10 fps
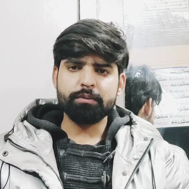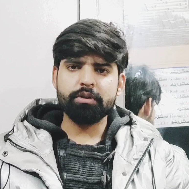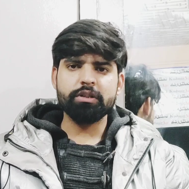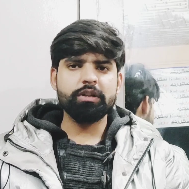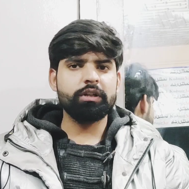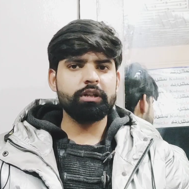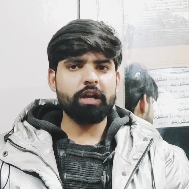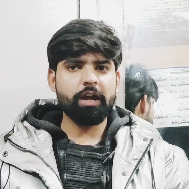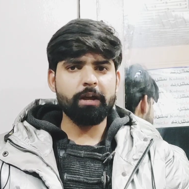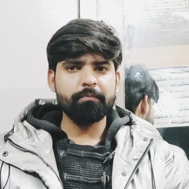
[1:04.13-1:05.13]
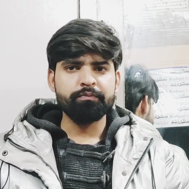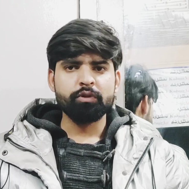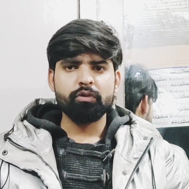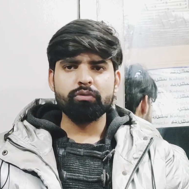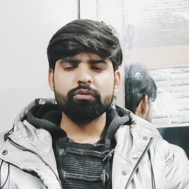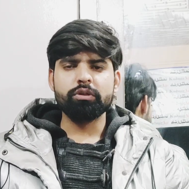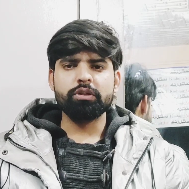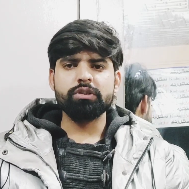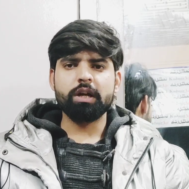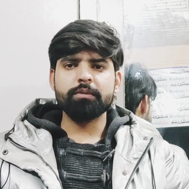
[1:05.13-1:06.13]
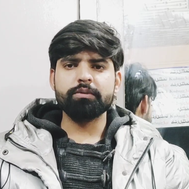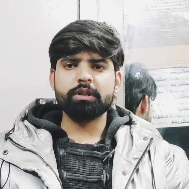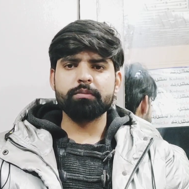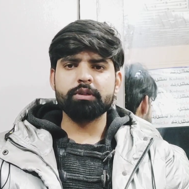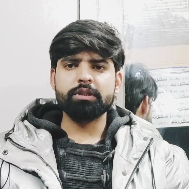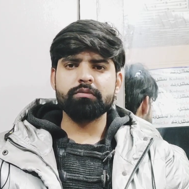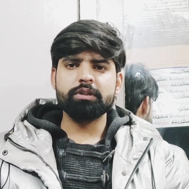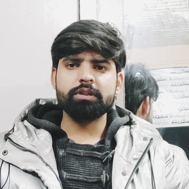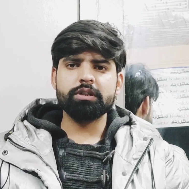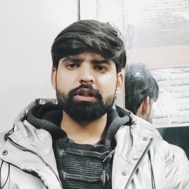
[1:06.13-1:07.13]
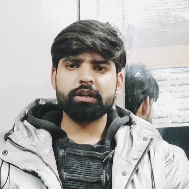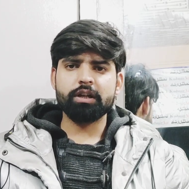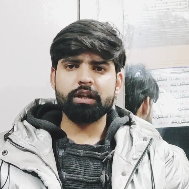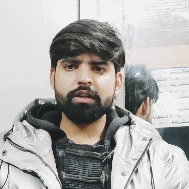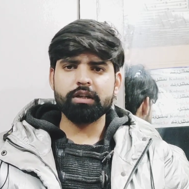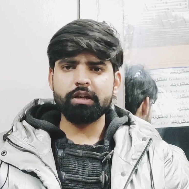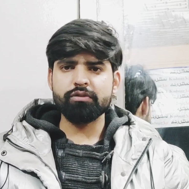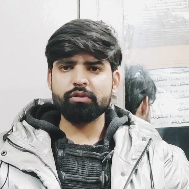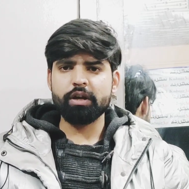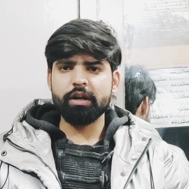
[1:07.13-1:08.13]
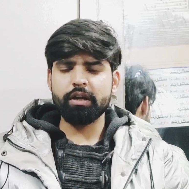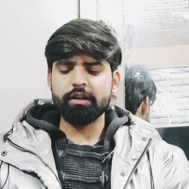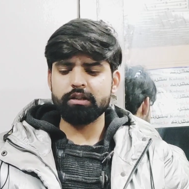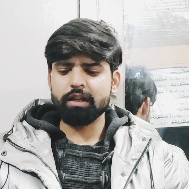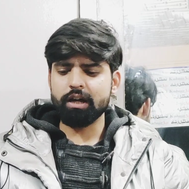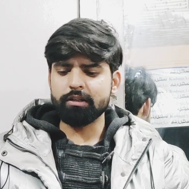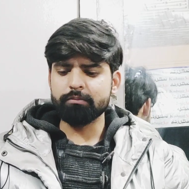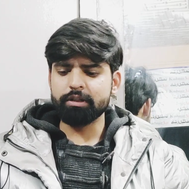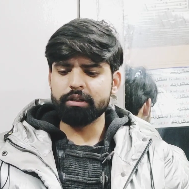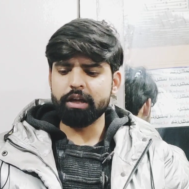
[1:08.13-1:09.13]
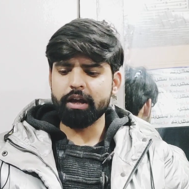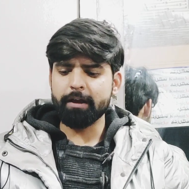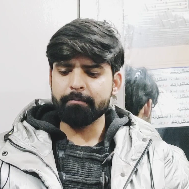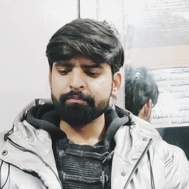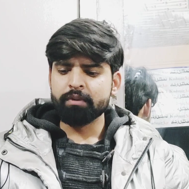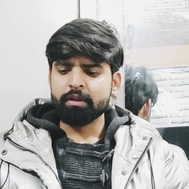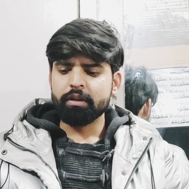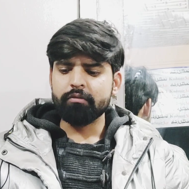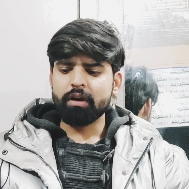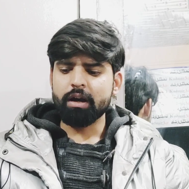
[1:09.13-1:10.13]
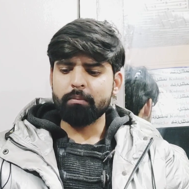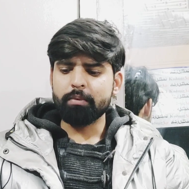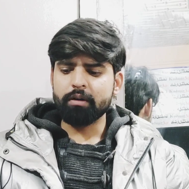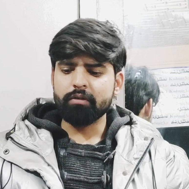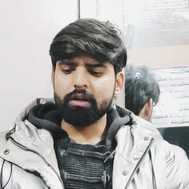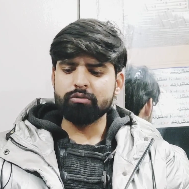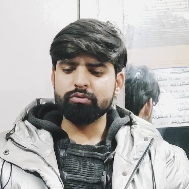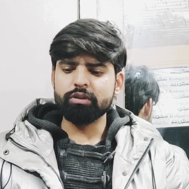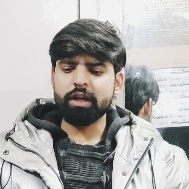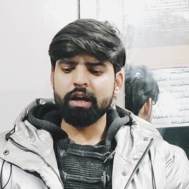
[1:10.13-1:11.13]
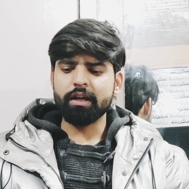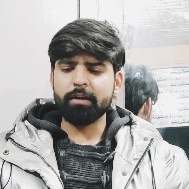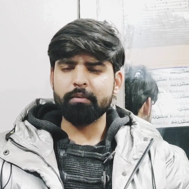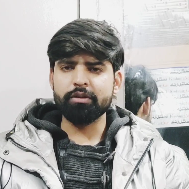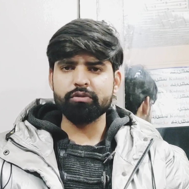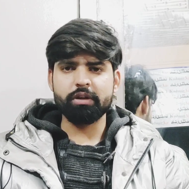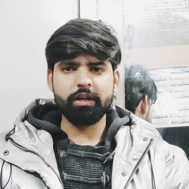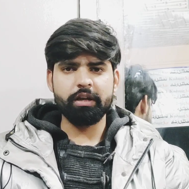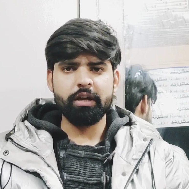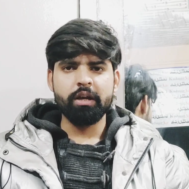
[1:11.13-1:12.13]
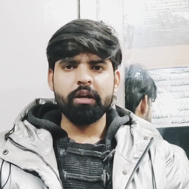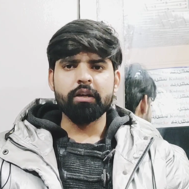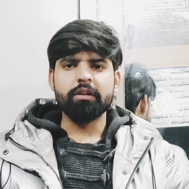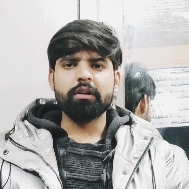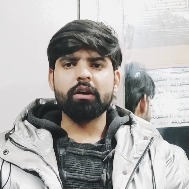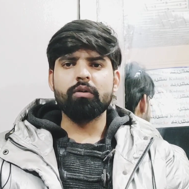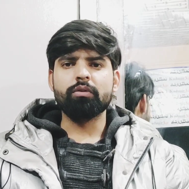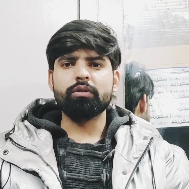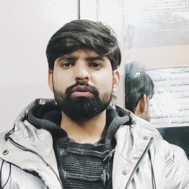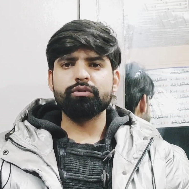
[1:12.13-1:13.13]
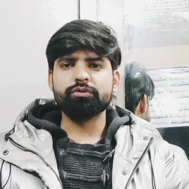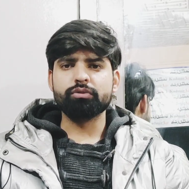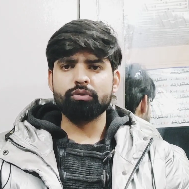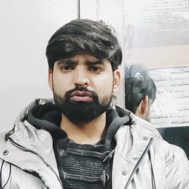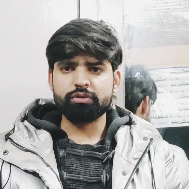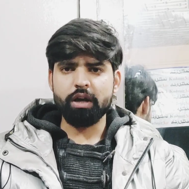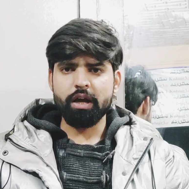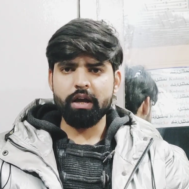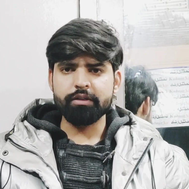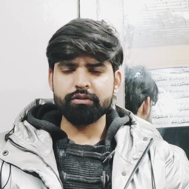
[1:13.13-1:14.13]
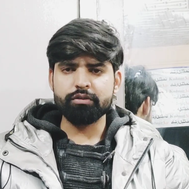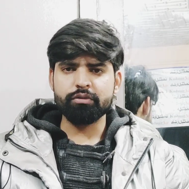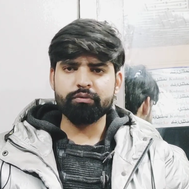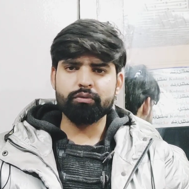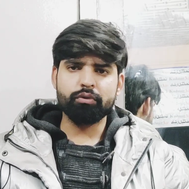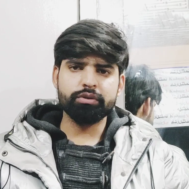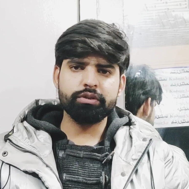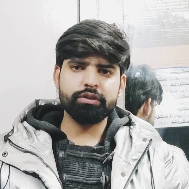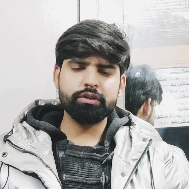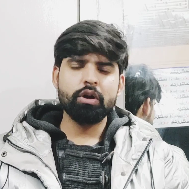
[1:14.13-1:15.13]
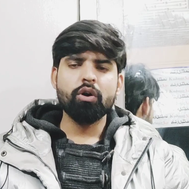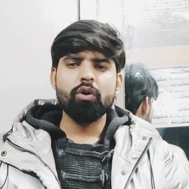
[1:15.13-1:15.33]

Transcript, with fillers: से भी की गई है और उनकी जानब से भी ट्वीट करके ये जो है इतलात मिली है कि वहाँ पर वास्तु इलाके में जो है इनकाउंटर शुरू हो चुका है सिक्योरिटी फोर्सेस